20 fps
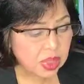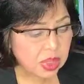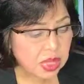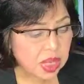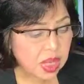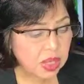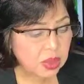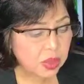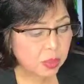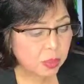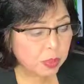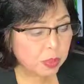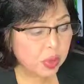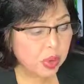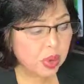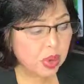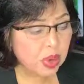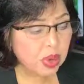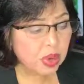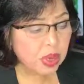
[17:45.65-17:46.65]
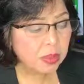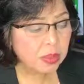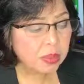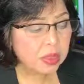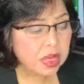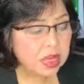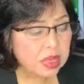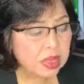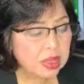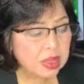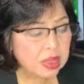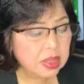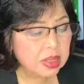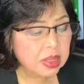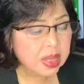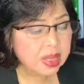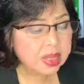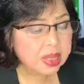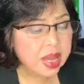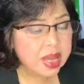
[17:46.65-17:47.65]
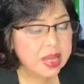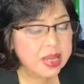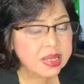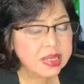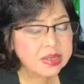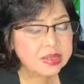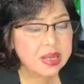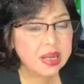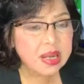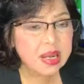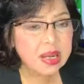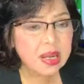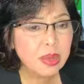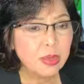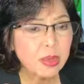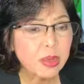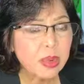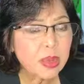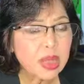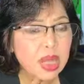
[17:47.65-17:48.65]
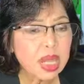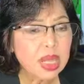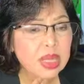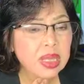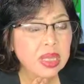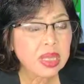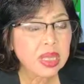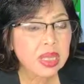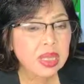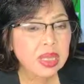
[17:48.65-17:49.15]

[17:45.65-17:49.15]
Kaya yun po, maglagay sa lalamunan